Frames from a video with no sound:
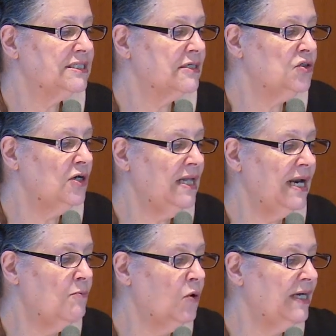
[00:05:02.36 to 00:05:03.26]
las acciones de
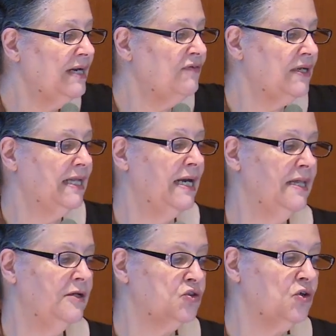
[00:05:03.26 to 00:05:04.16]
las mujeres frente a las
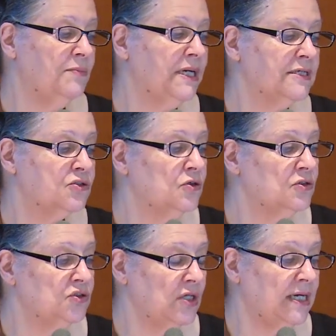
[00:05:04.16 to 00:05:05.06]
de los hombres que son
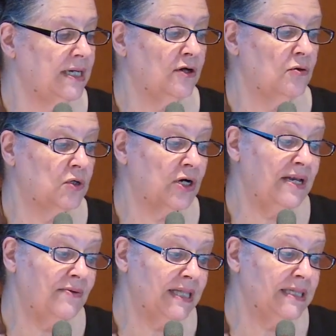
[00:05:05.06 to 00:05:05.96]
consideradas como
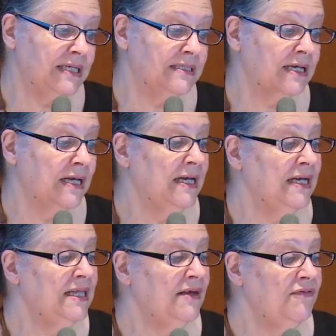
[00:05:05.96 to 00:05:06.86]
relevantes
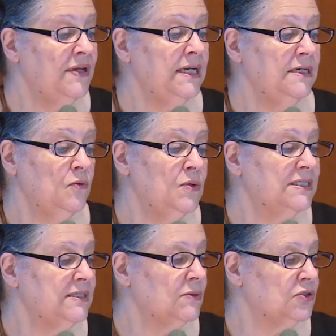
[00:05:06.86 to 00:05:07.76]
y definen
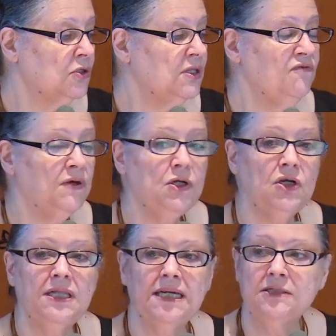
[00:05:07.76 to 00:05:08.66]
una situación de
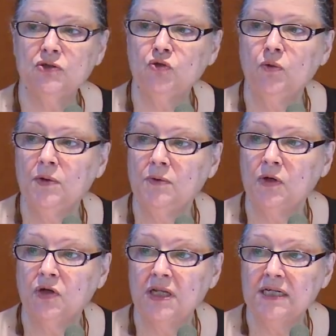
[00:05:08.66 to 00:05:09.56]
inferioridad,
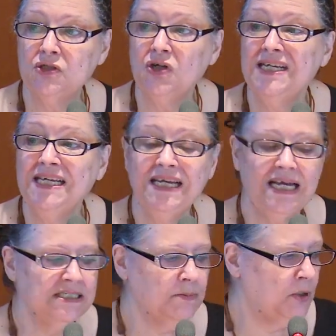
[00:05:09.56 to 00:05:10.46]
subordinación y
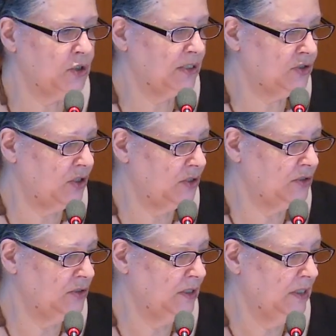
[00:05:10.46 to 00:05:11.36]
explotación.